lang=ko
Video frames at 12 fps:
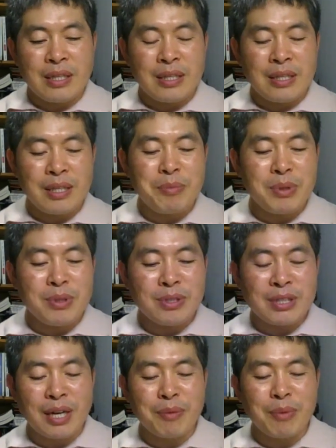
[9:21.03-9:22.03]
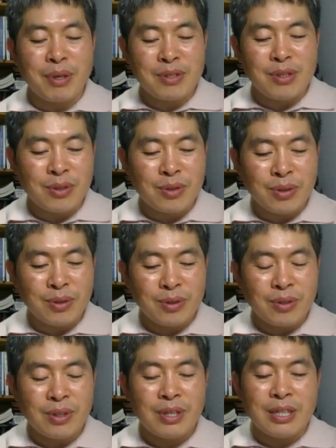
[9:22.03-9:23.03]
힘 있는 사람에 의해서
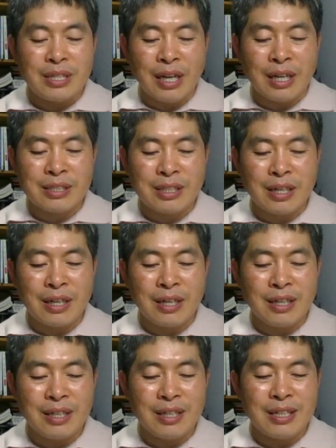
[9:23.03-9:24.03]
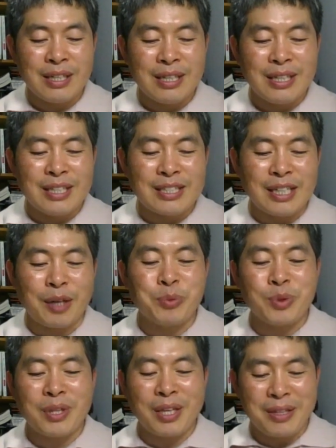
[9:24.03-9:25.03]
약자가
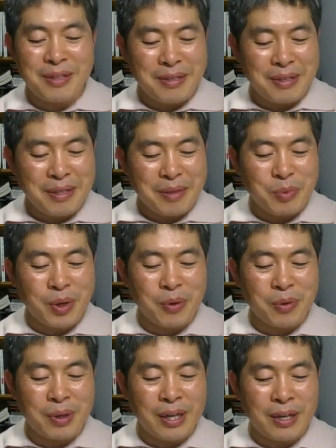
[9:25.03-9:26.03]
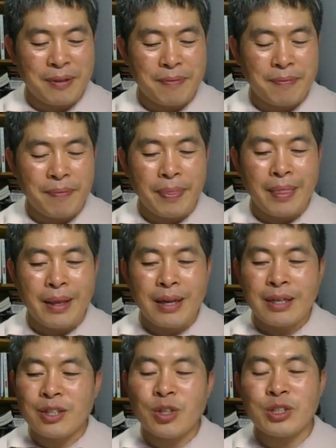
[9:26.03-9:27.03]
잘못된 뭐라고 할까
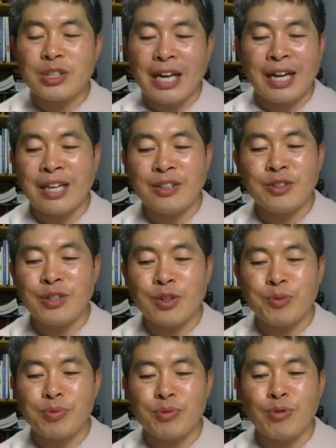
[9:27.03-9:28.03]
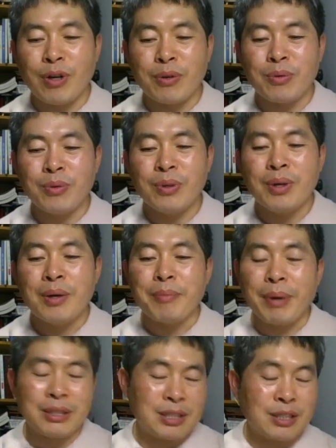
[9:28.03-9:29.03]
그러지 않았는데도 불구하고
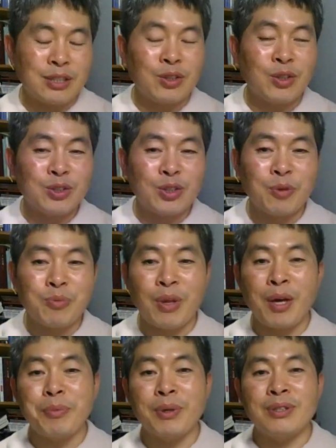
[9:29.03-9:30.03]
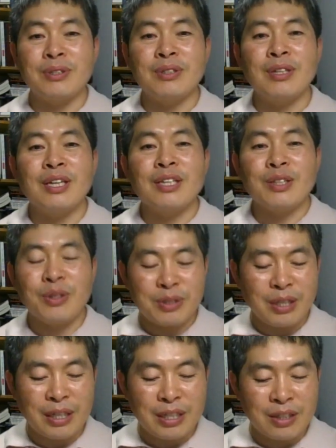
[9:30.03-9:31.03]
마치 그런 것처럼 되어버리는
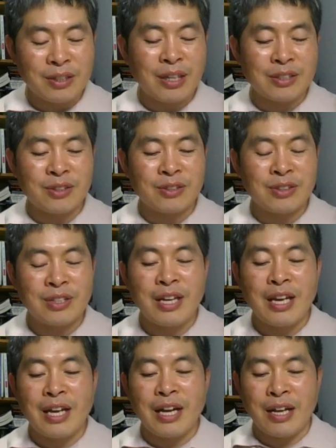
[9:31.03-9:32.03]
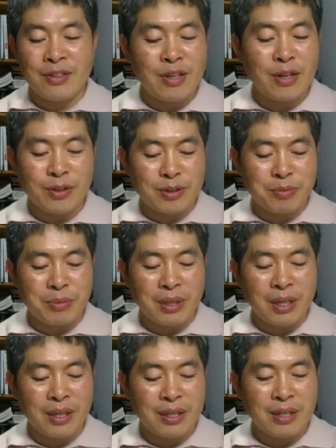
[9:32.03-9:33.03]
현상이 일어나서는 안 될 것입니다.